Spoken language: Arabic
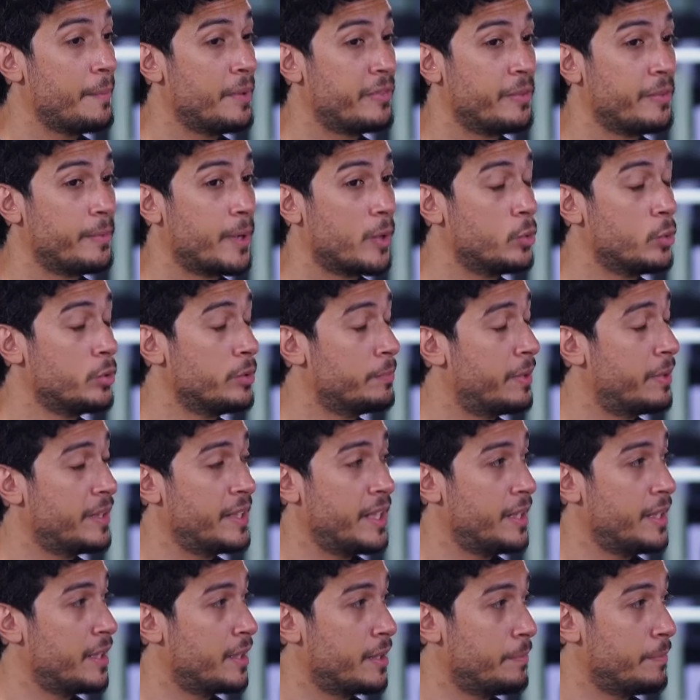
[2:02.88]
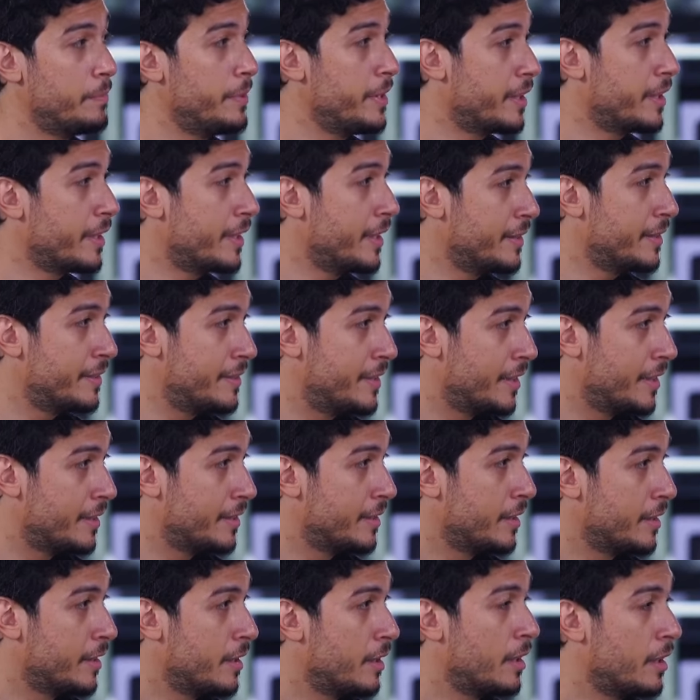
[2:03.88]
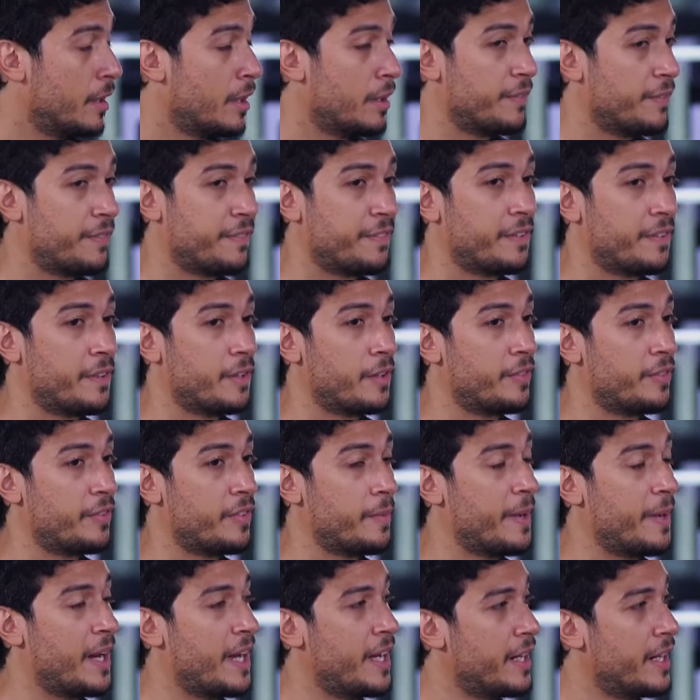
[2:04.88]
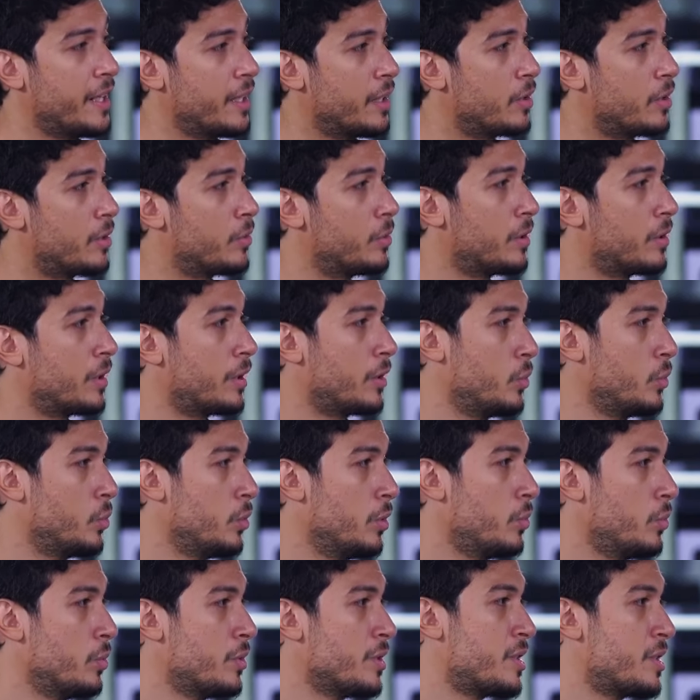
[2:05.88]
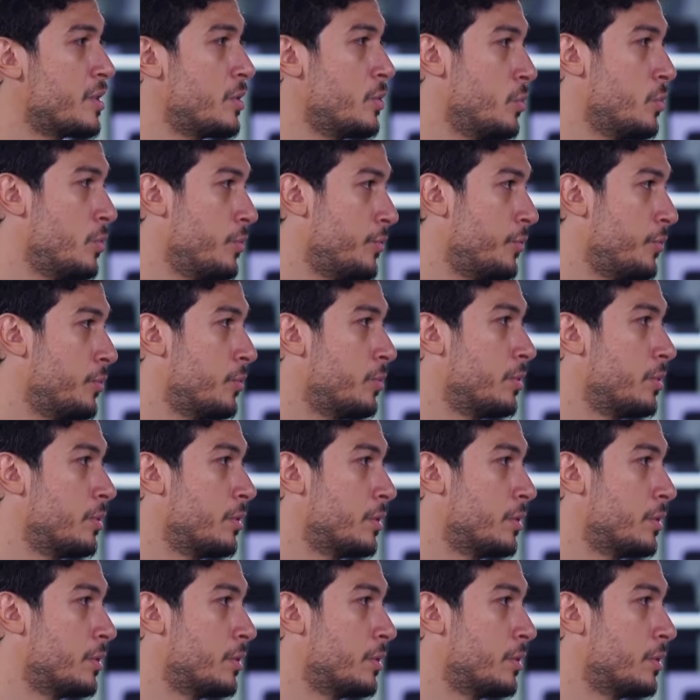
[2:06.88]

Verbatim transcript: هعمل فيه مجهود بدني كبير جدا في معارك وخيول وسيوف